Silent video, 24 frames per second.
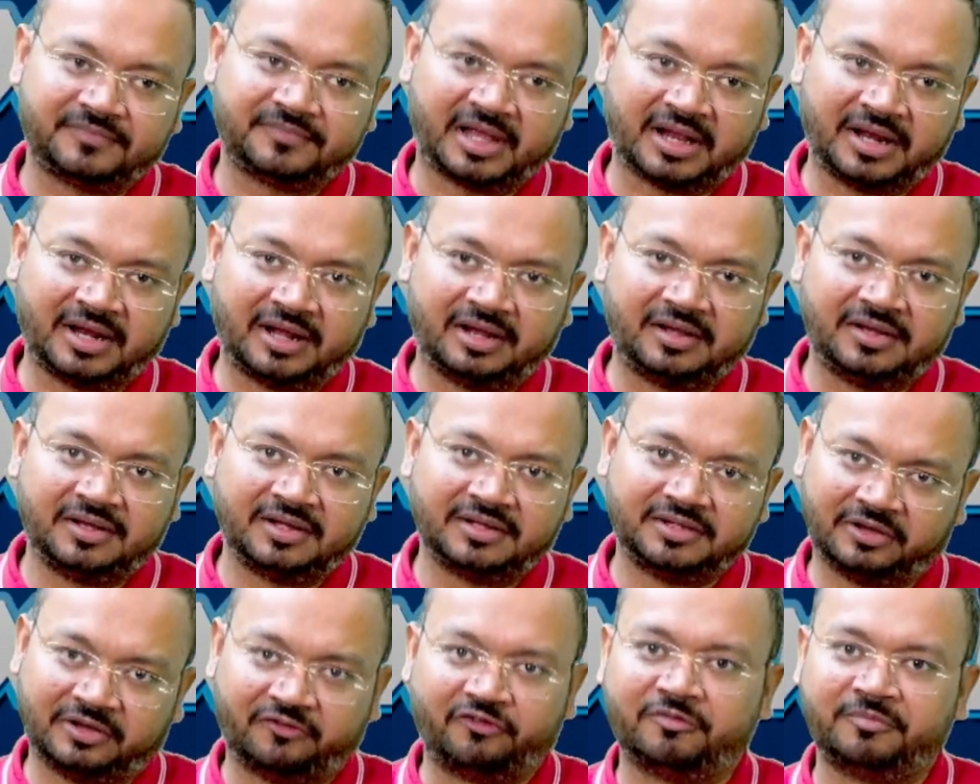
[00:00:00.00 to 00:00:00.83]
है ना
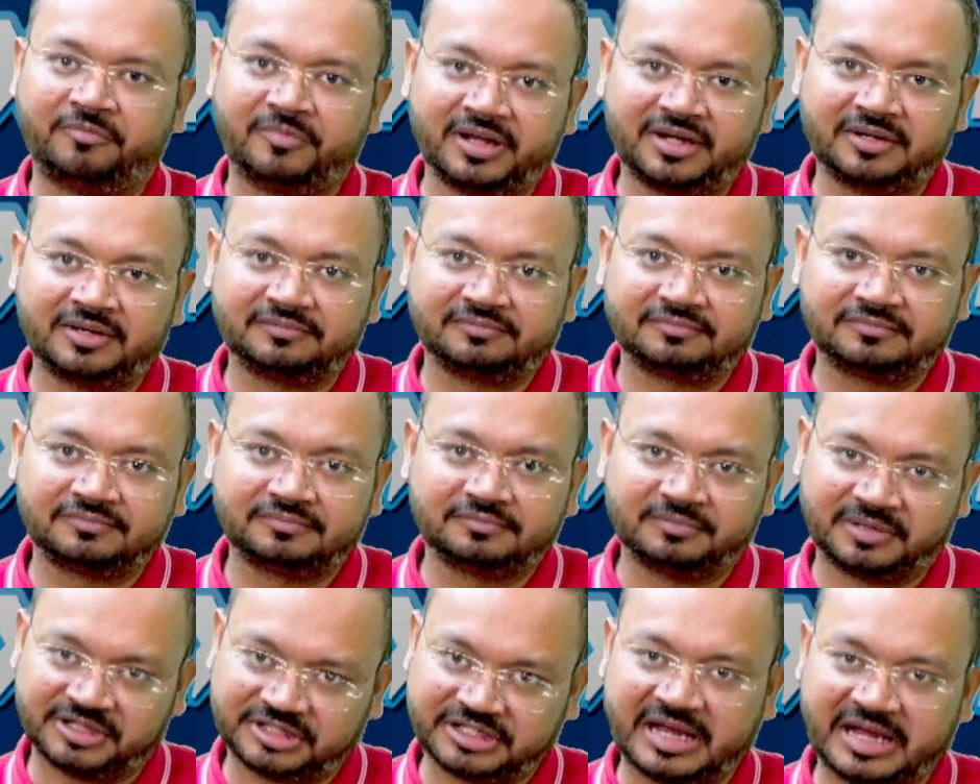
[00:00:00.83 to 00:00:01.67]
नवंबर
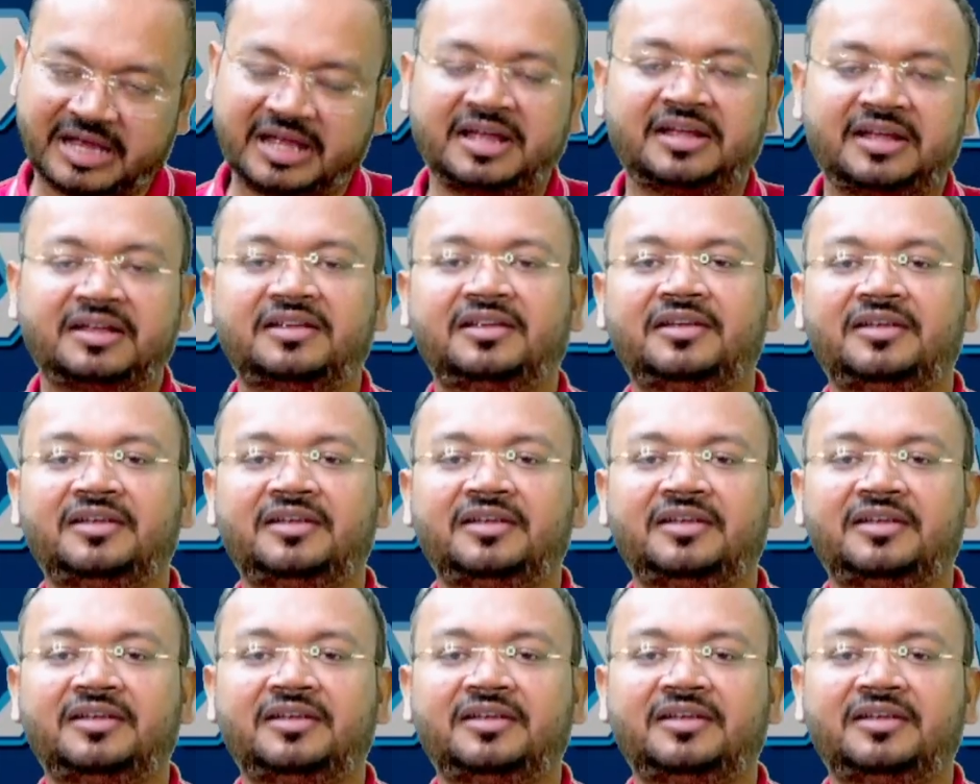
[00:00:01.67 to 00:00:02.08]
बचा है